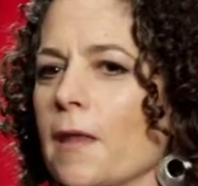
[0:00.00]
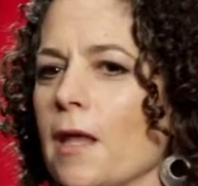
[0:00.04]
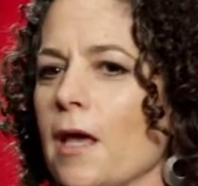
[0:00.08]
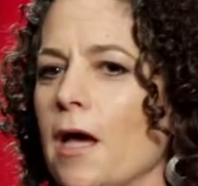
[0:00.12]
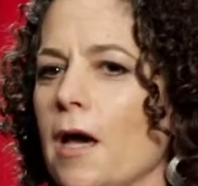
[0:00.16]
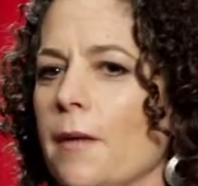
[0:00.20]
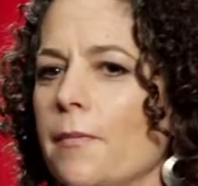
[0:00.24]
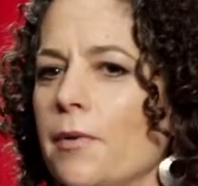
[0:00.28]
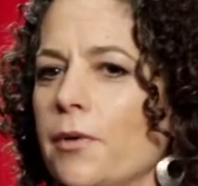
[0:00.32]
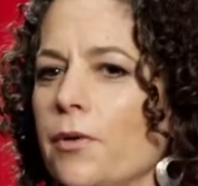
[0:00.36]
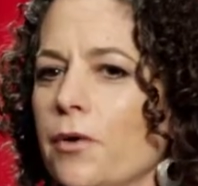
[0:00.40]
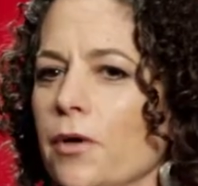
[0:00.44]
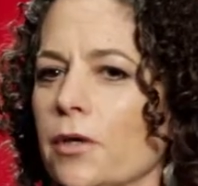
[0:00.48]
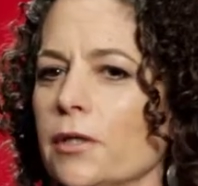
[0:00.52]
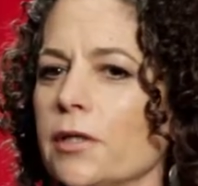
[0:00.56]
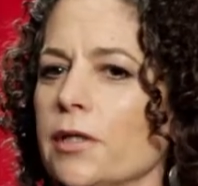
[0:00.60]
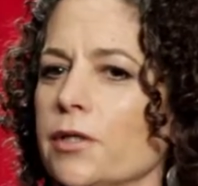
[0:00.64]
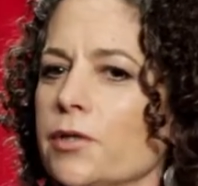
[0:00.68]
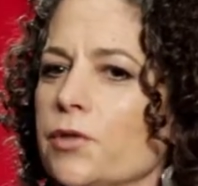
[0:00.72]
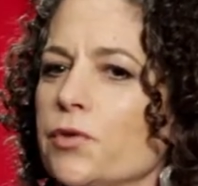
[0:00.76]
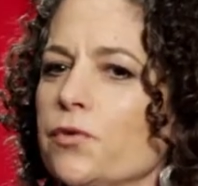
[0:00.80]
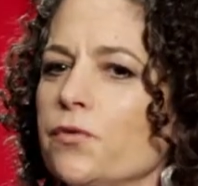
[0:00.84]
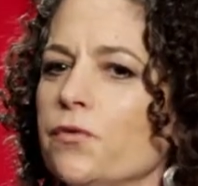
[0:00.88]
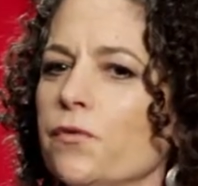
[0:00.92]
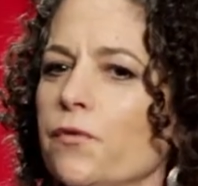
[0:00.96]
Aber noch
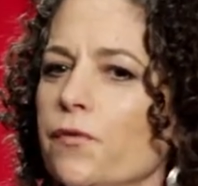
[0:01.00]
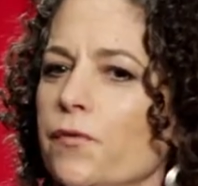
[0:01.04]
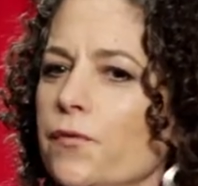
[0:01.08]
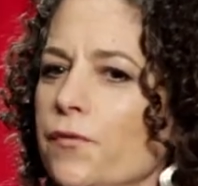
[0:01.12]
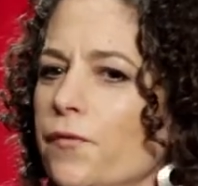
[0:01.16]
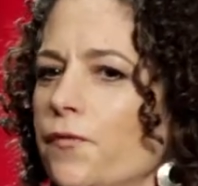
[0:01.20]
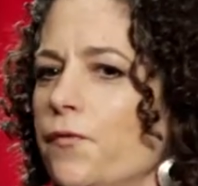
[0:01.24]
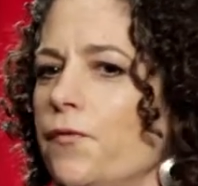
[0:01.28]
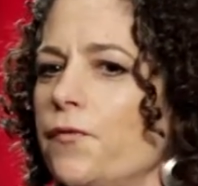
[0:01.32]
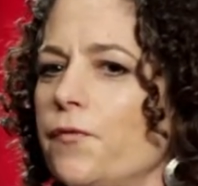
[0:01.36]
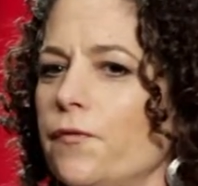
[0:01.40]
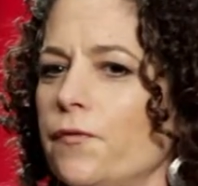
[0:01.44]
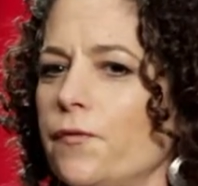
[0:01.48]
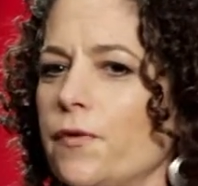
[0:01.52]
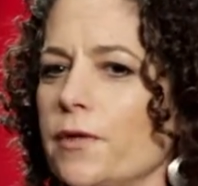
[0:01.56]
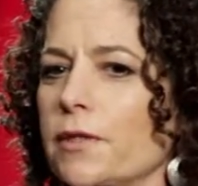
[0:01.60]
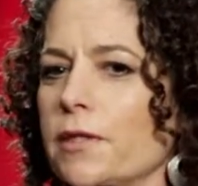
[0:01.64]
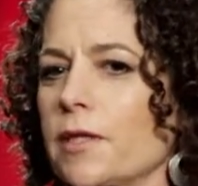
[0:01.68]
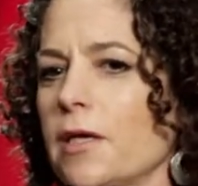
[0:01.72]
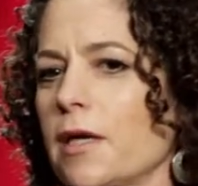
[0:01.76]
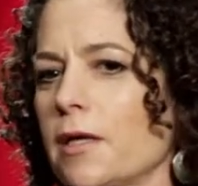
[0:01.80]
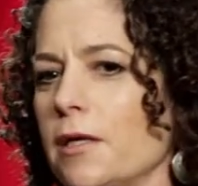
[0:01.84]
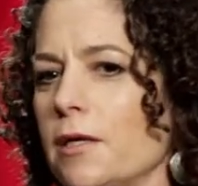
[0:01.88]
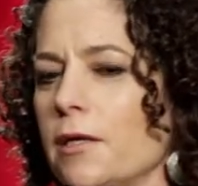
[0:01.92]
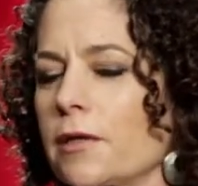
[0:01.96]
dazu,
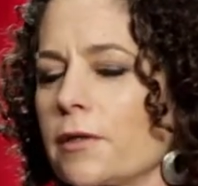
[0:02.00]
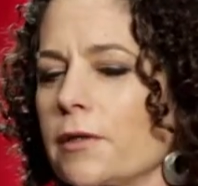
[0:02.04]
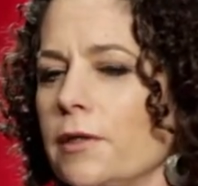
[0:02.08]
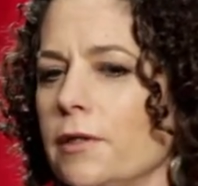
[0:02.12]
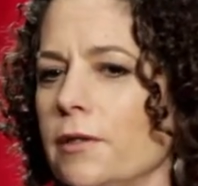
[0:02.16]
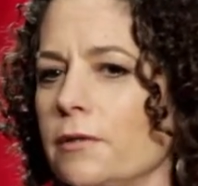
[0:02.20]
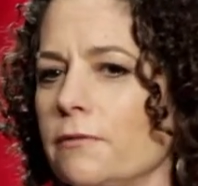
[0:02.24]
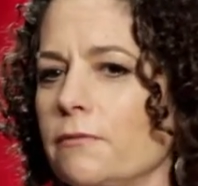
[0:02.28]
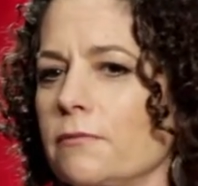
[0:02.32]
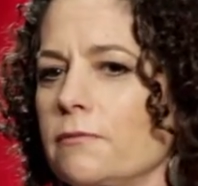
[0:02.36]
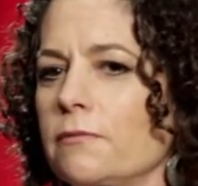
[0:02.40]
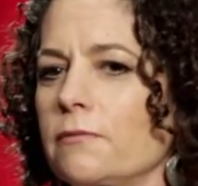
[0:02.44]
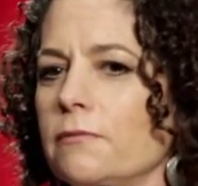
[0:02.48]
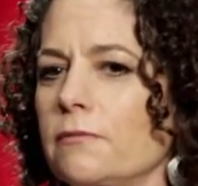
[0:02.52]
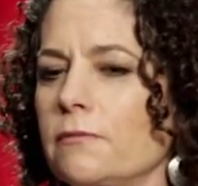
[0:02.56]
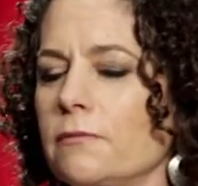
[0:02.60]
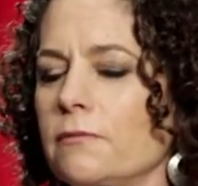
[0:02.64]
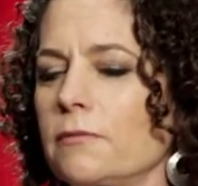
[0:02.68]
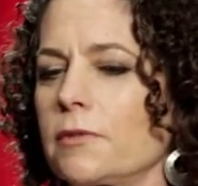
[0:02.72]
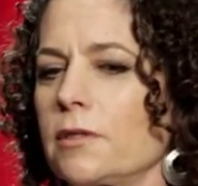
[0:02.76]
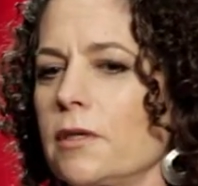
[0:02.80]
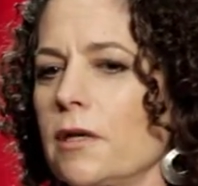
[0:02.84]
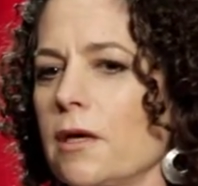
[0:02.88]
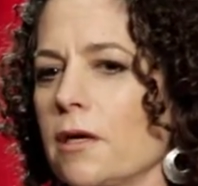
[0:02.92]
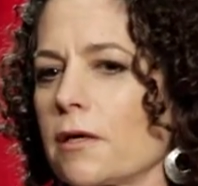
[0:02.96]
was Hannah Arendt
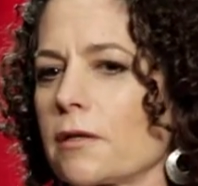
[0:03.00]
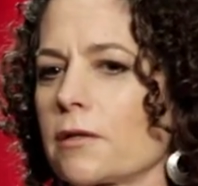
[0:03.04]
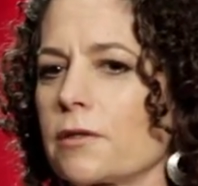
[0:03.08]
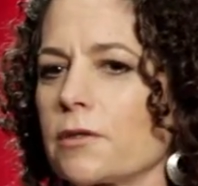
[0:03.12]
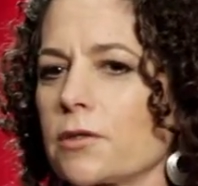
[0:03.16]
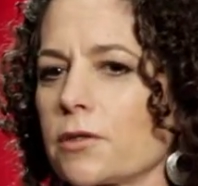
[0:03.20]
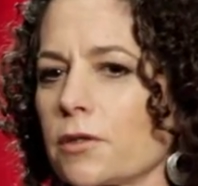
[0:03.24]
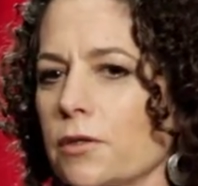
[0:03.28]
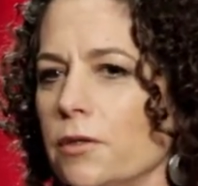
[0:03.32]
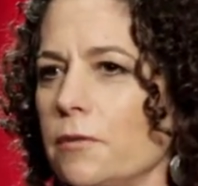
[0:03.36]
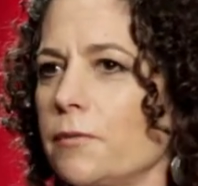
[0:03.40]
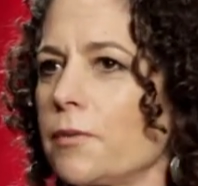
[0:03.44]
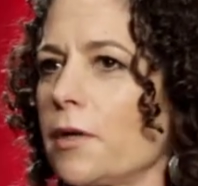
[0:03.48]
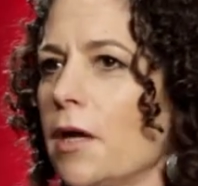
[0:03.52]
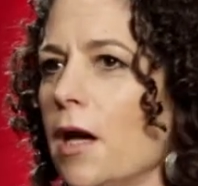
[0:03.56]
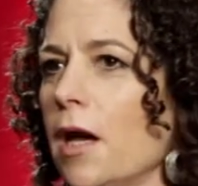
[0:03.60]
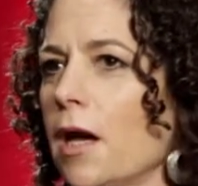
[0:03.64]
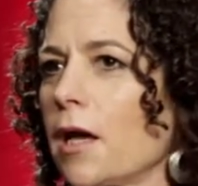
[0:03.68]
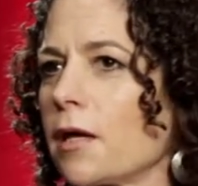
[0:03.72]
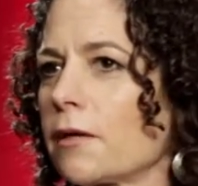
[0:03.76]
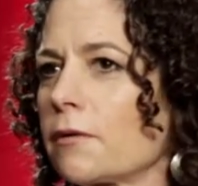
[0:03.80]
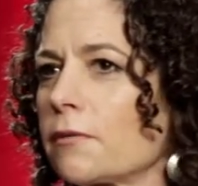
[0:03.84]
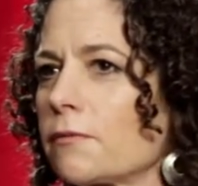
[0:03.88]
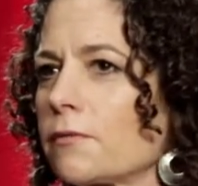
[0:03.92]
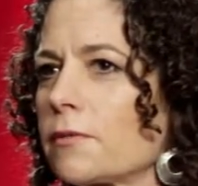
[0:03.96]
ja, geschrieben
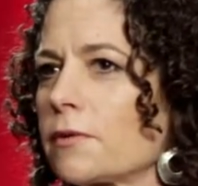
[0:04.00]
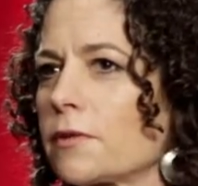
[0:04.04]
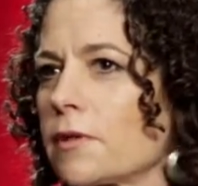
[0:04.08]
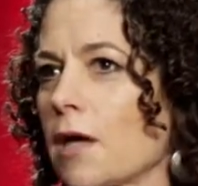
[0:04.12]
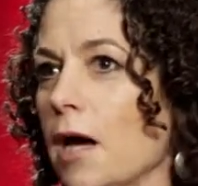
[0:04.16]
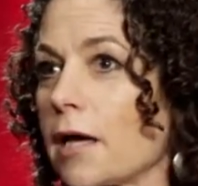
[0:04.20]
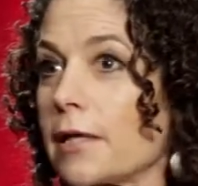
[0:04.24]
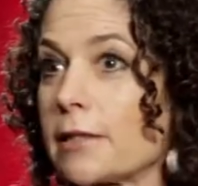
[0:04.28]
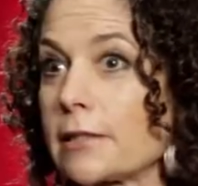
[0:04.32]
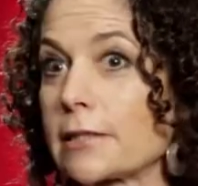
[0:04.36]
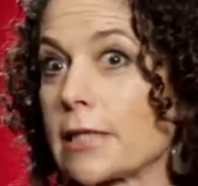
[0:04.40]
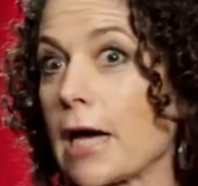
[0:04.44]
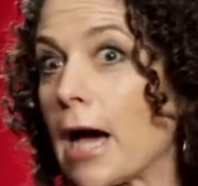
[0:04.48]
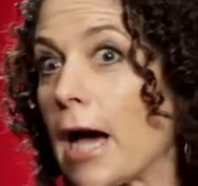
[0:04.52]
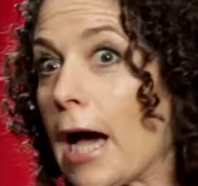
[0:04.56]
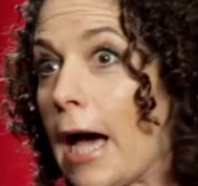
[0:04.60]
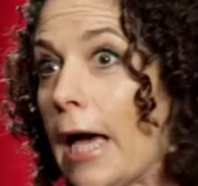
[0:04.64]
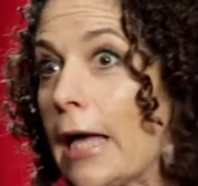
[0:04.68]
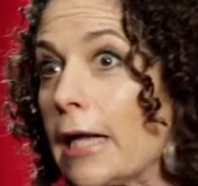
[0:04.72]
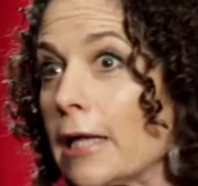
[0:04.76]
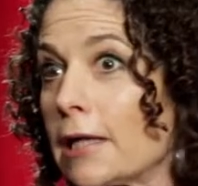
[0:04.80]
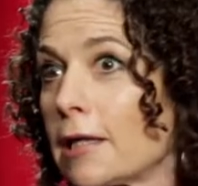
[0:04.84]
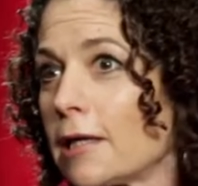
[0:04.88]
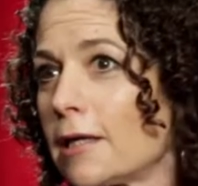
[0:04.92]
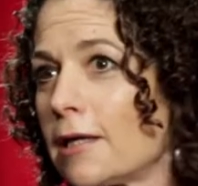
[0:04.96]
hat, ein
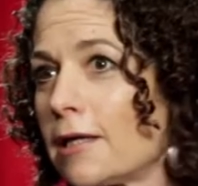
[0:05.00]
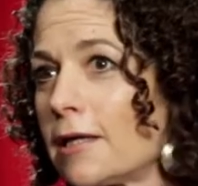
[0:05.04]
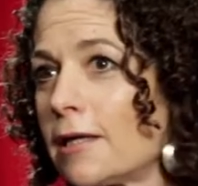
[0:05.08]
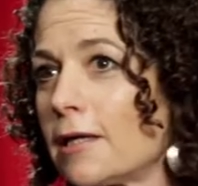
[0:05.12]
Teil.